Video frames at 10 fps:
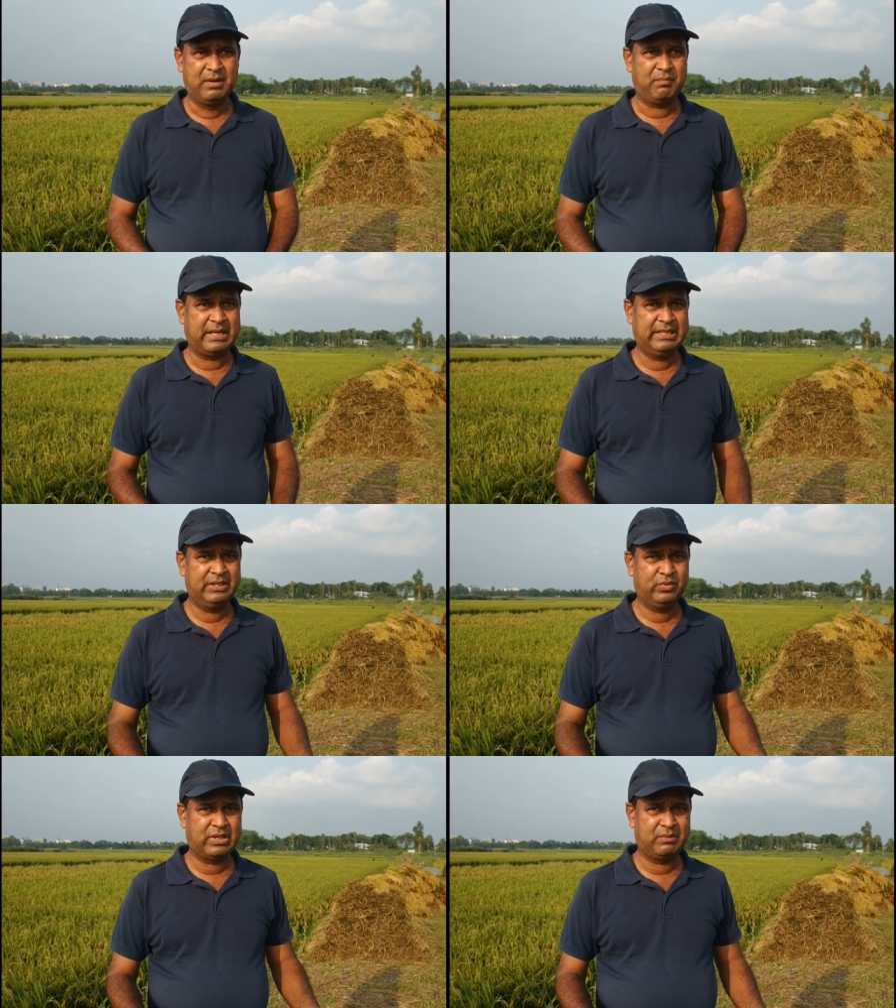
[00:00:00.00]
পানি
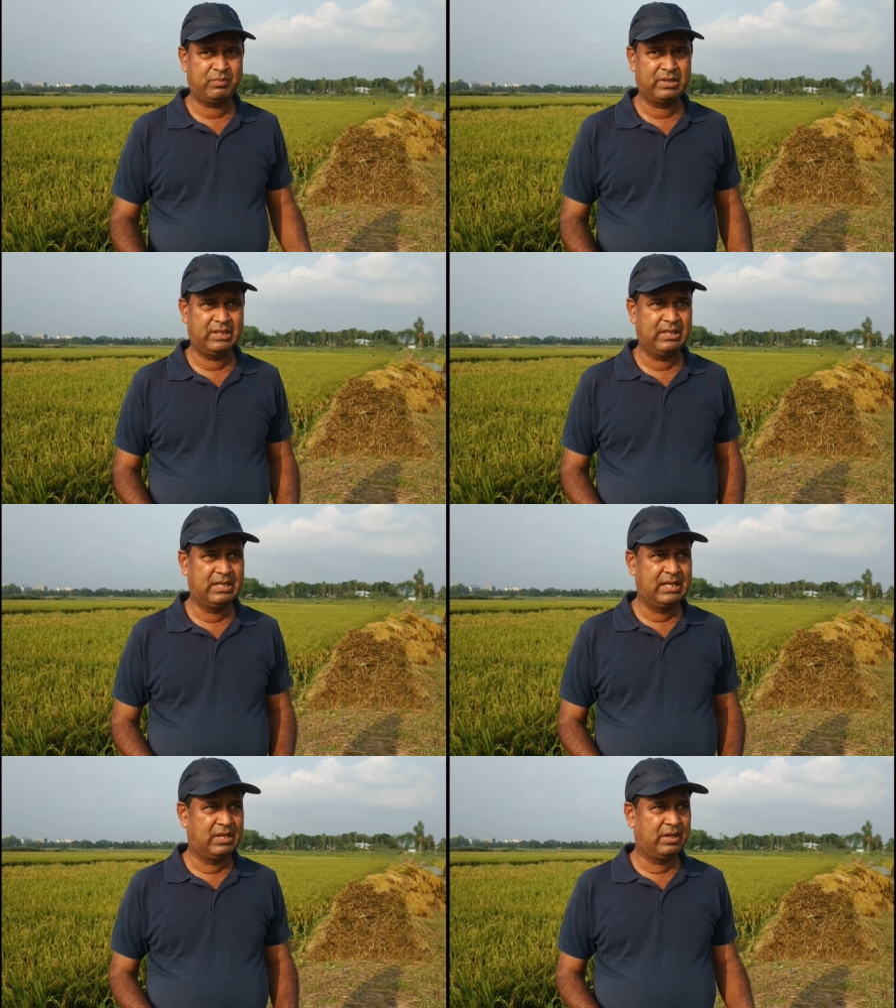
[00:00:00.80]
ঢোকার পরে
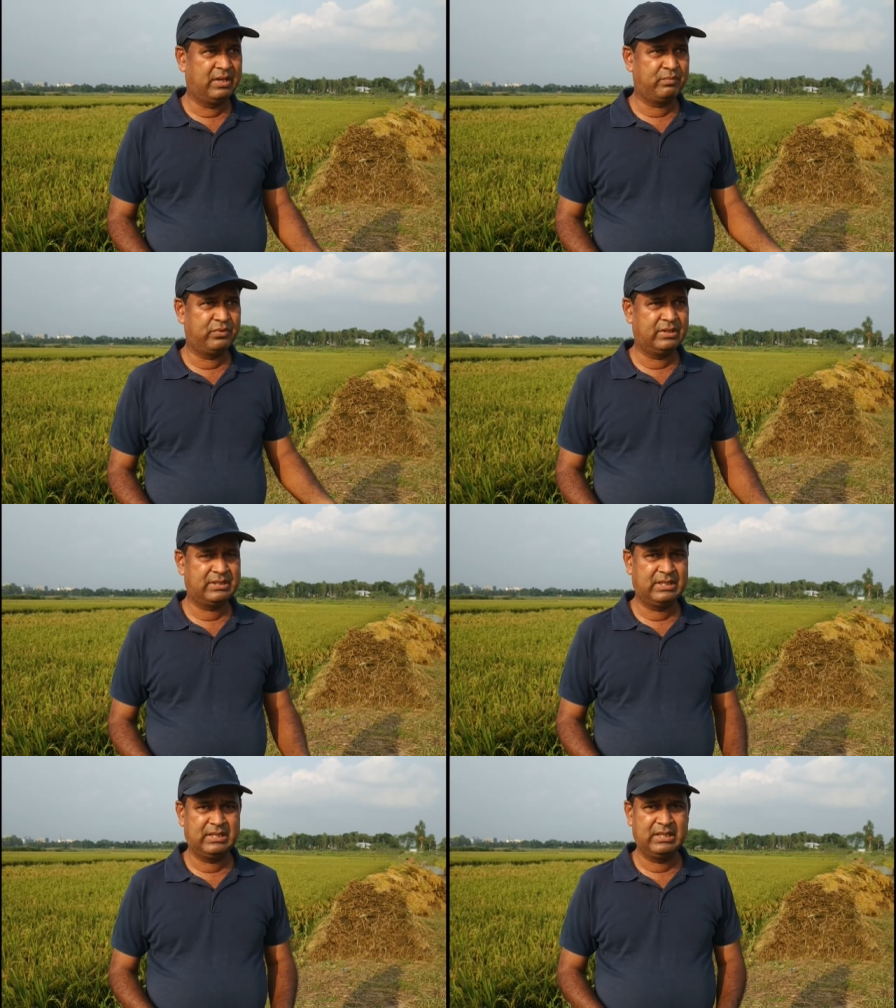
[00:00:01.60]
এই
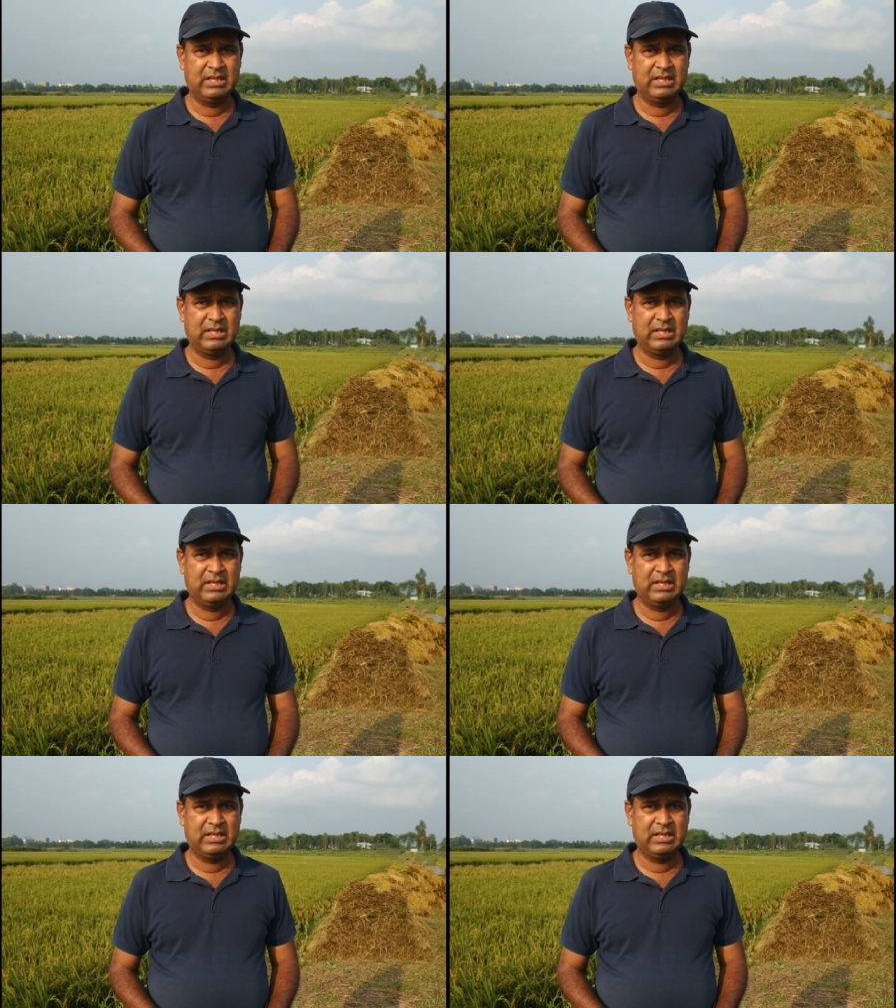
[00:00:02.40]
প্রজেক্টের